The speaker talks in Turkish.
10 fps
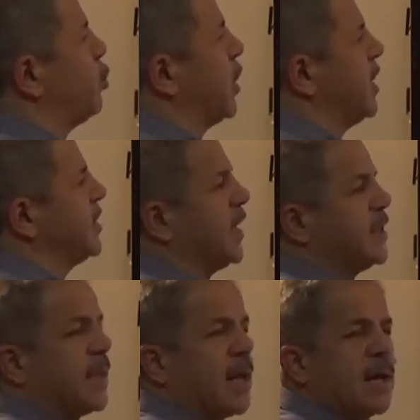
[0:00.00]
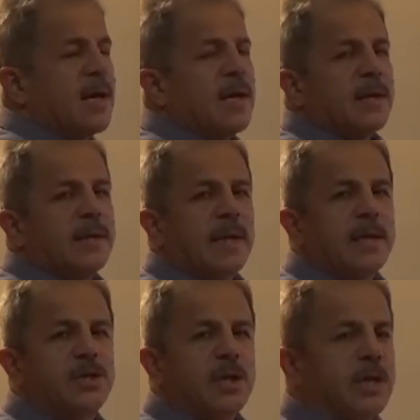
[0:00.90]
kurayza ise
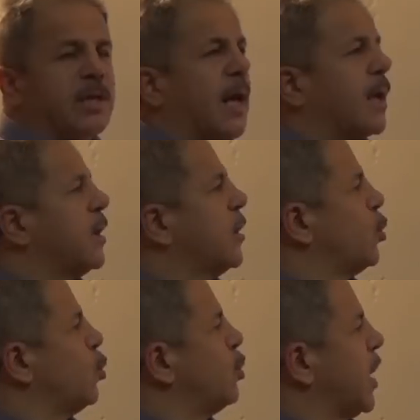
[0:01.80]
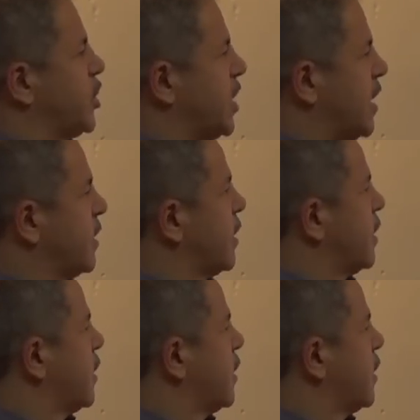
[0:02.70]
dericilikle uğraşan